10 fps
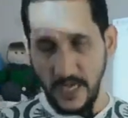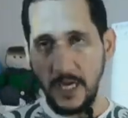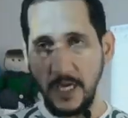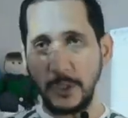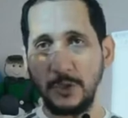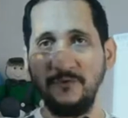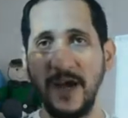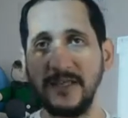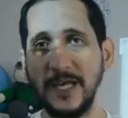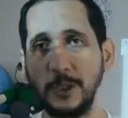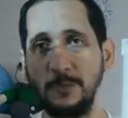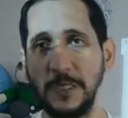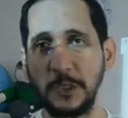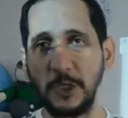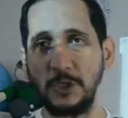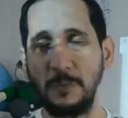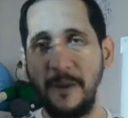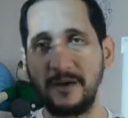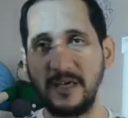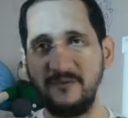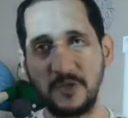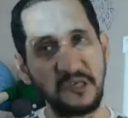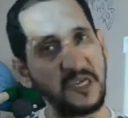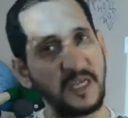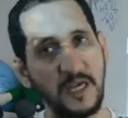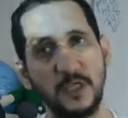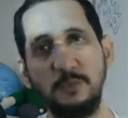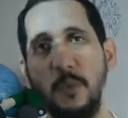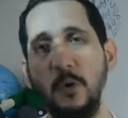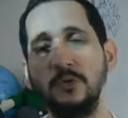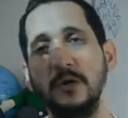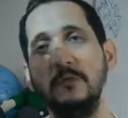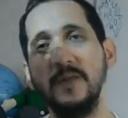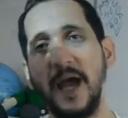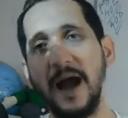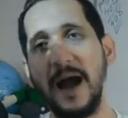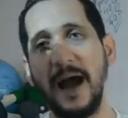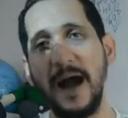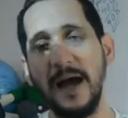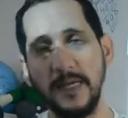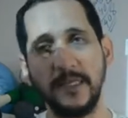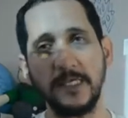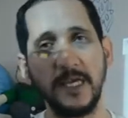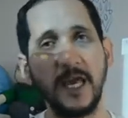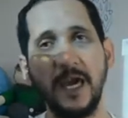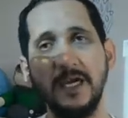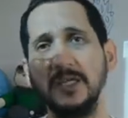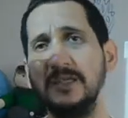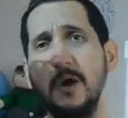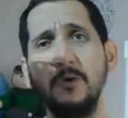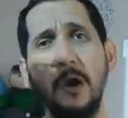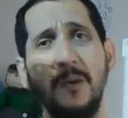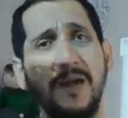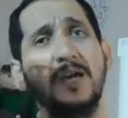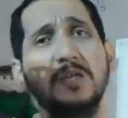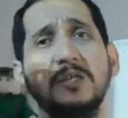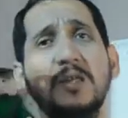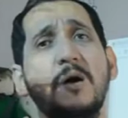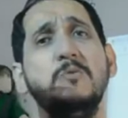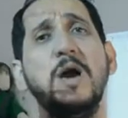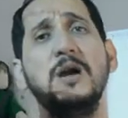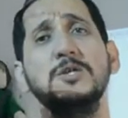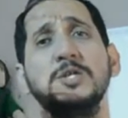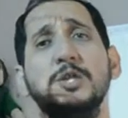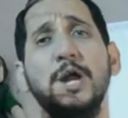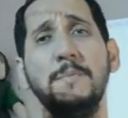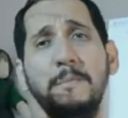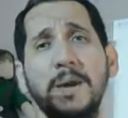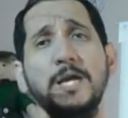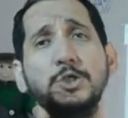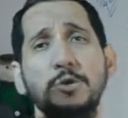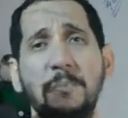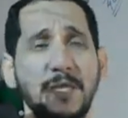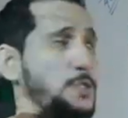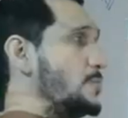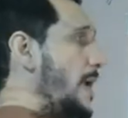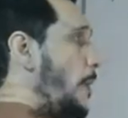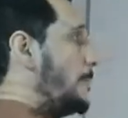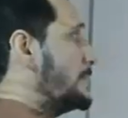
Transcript: Isso vai dar subsídio para que vocês respondam à terceira questão, que é uma questão extremamente pessoal.